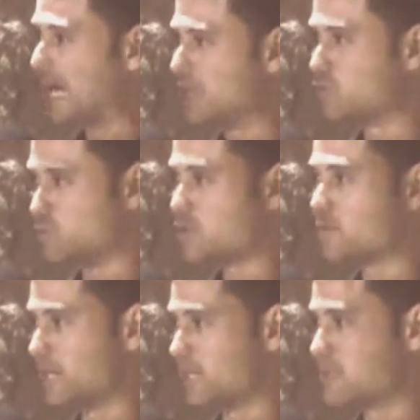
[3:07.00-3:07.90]
errado no
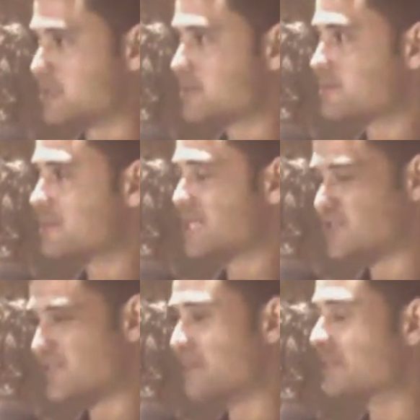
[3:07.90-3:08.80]
nosso país. E a
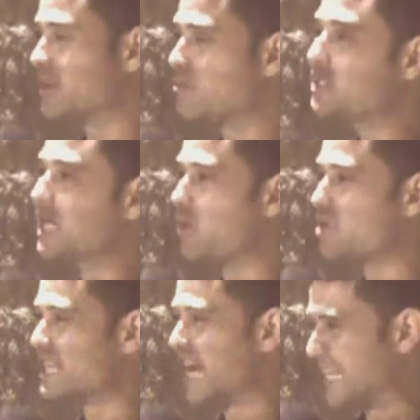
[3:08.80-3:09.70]
gente sabe que tem muita
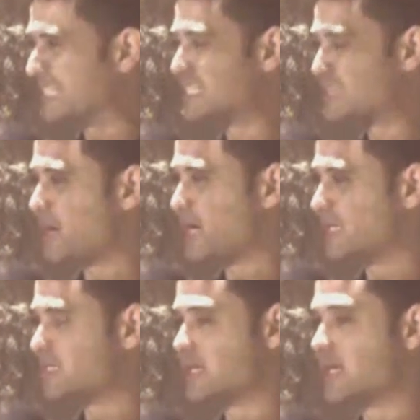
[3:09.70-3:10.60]
coisa errada nesse
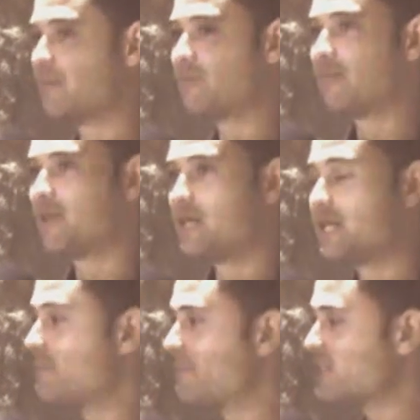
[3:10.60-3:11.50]
país, né?
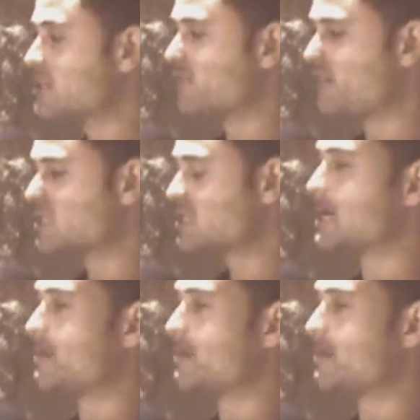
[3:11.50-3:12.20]
E a imprensa faz esse